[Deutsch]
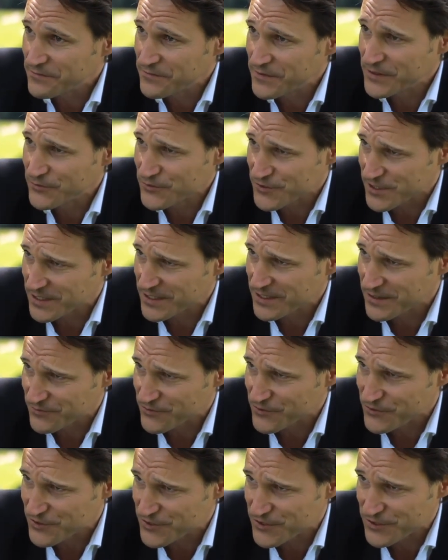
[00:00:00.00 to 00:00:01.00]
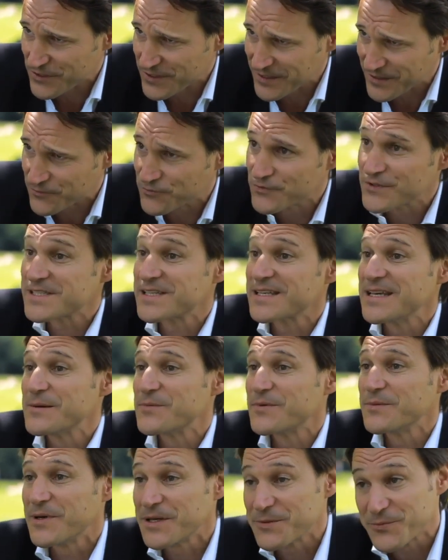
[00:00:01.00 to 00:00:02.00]
wie unser Hirn funktioniert und wie es
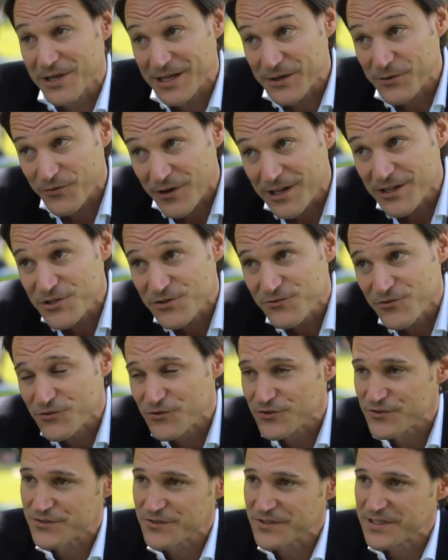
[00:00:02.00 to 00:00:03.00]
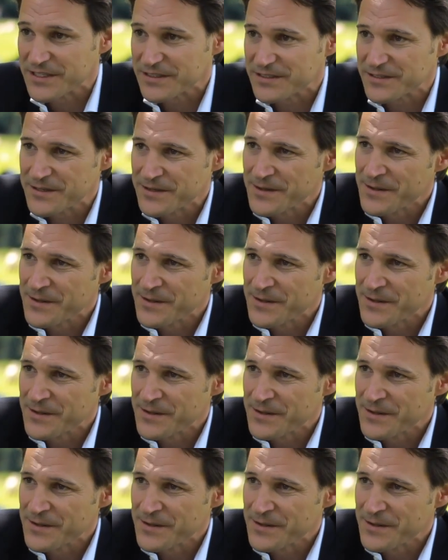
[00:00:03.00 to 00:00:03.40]
eben manchmal auch falsch funktioniert.